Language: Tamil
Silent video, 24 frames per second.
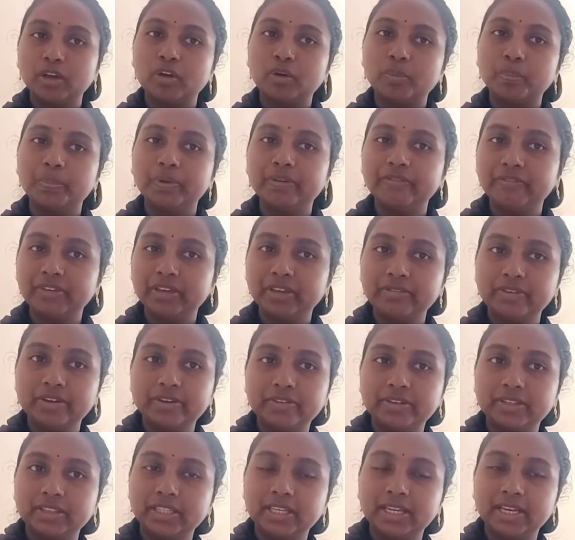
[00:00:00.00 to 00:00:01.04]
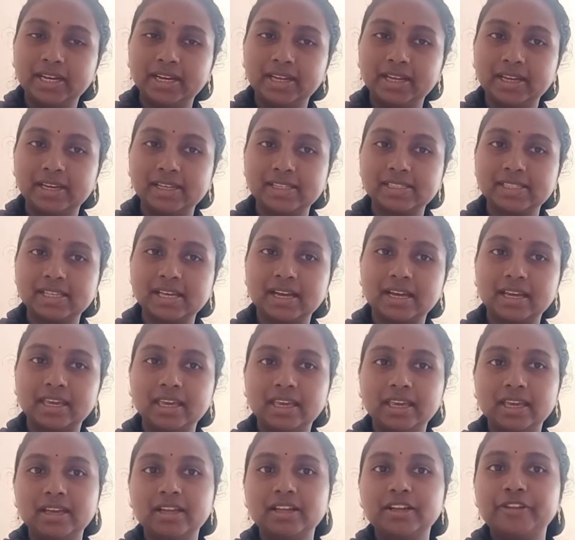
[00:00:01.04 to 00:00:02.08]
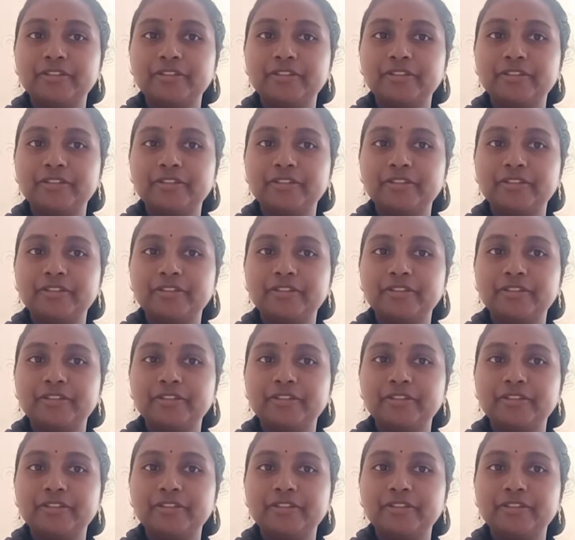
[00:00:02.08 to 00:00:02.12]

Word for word: ரொம்ப ஃபீவர் வந்து இன்க்ரீஸ் ஆகி